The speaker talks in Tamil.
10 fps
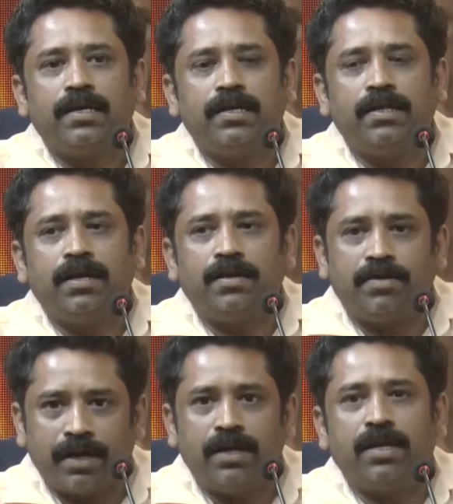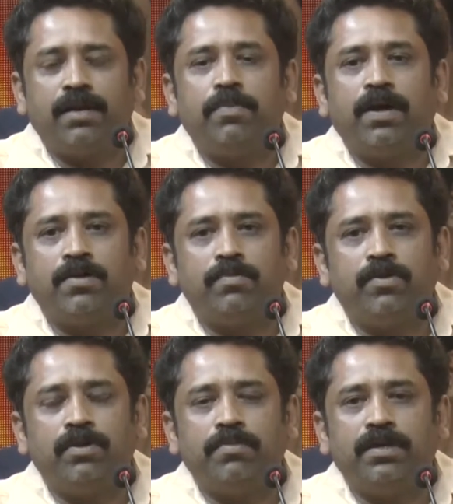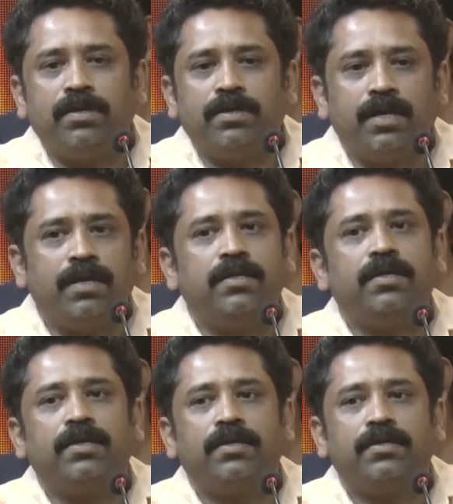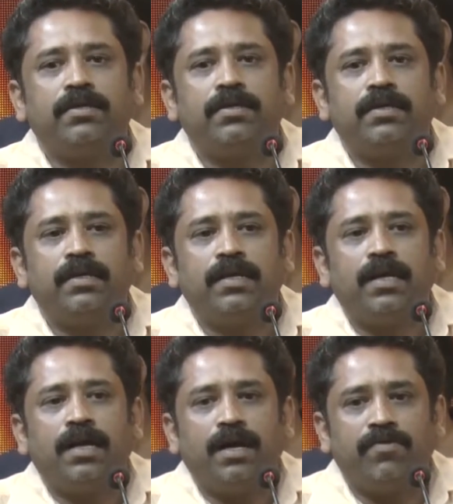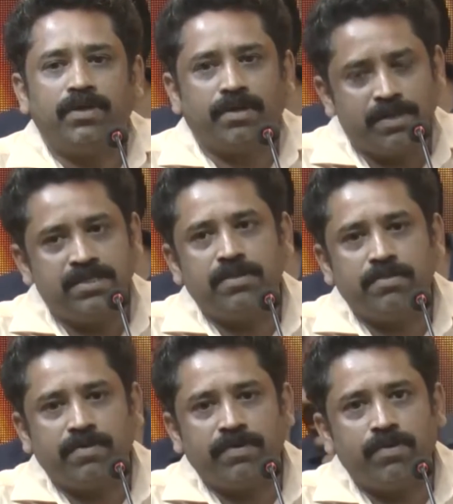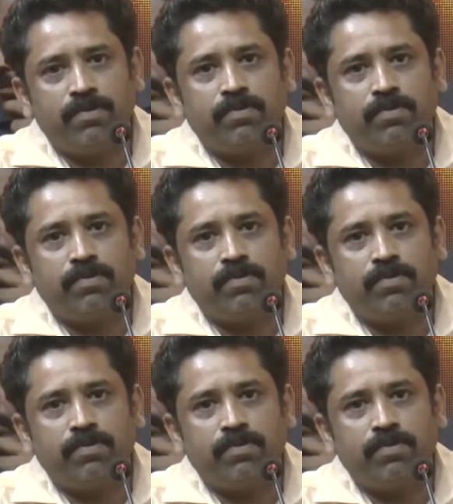இந்த ட்ரெய்லரை பார்க்கும்போது நமக்கு தெரியுது அவர் தமிழ் சினிமாவில்